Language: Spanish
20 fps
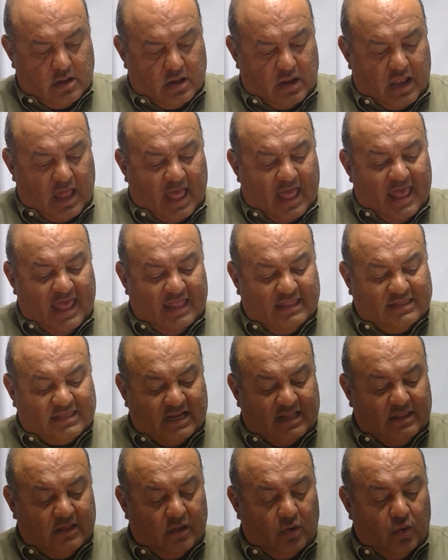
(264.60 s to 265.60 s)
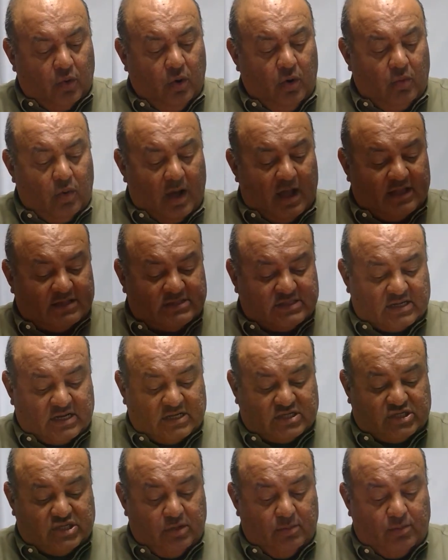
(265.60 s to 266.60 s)
La gente de Ulwas
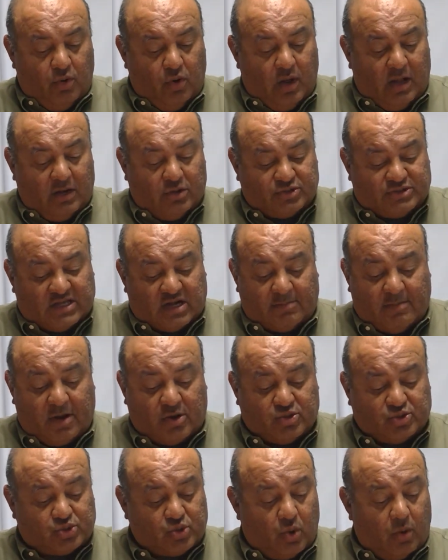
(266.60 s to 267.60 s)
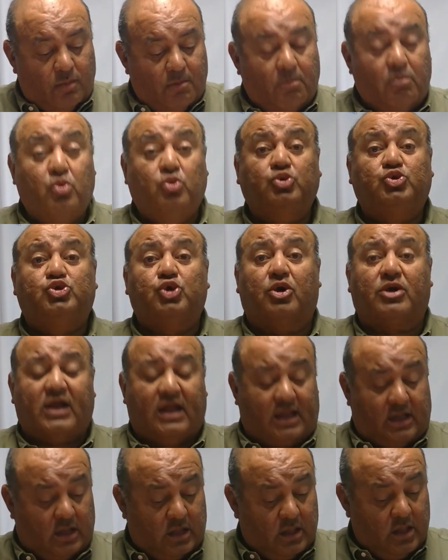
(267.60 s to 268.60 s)
recibió a los hermanos con mucho
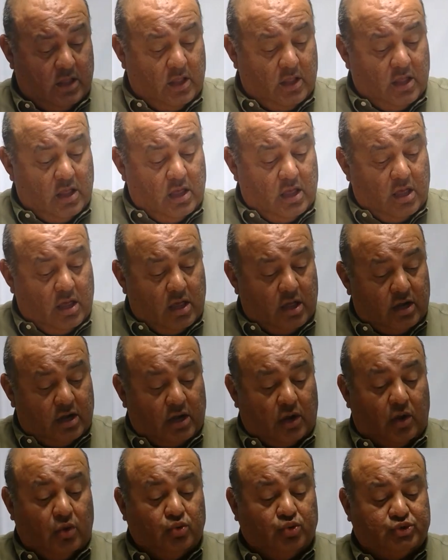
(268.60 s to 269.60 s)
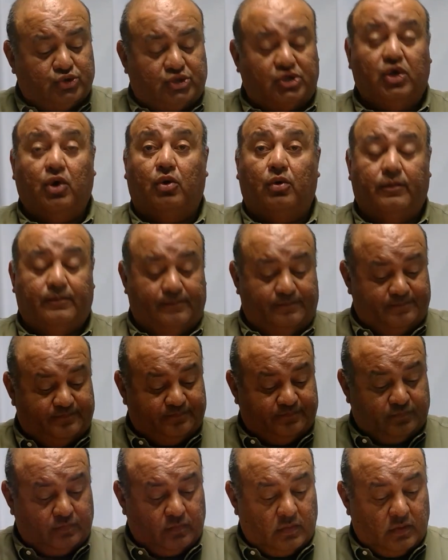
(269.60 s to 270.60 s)
re regucio.
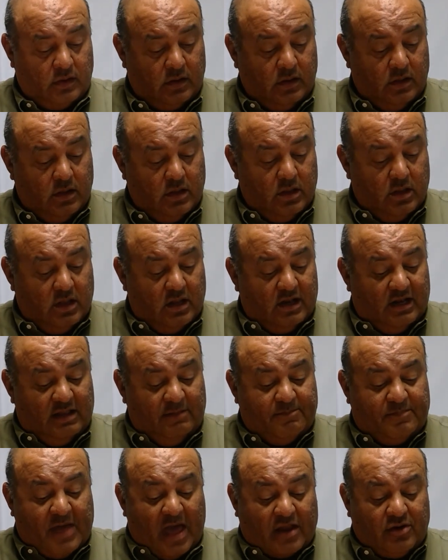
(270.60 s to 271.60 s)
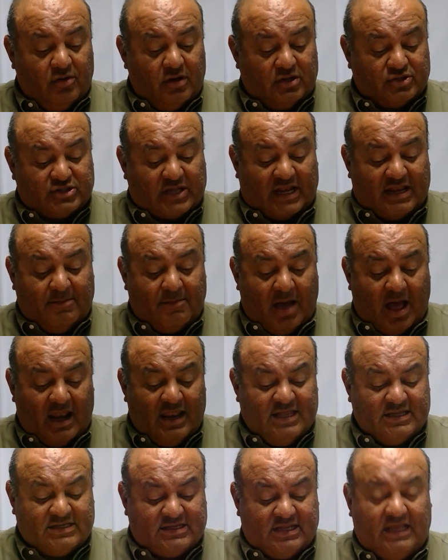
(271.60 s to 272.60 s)
Limpiaron los
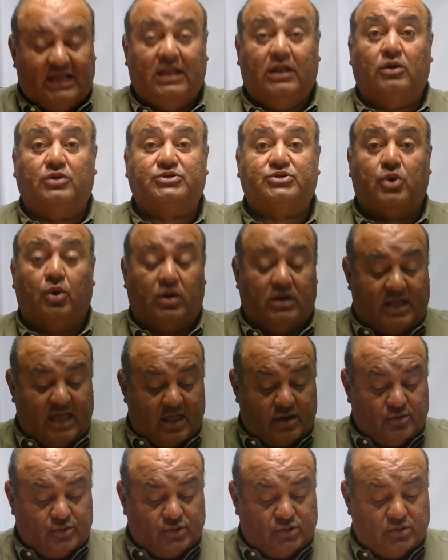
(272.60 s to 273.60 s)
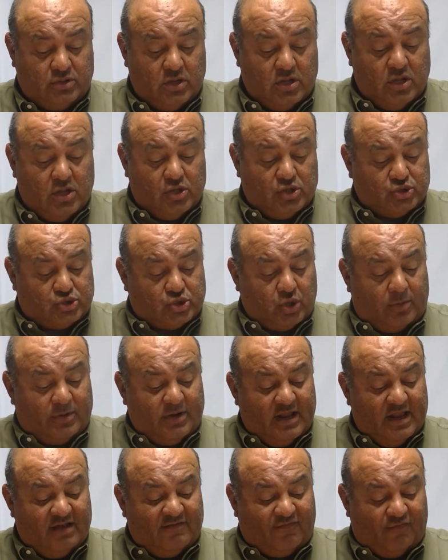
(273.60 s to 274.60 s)
animales y los colgaron
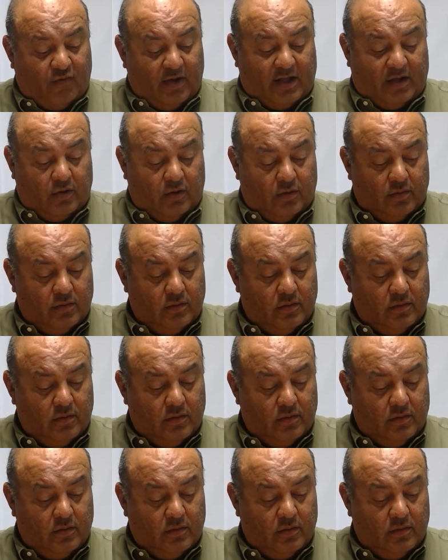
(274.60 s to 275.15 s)
sobre el fuego.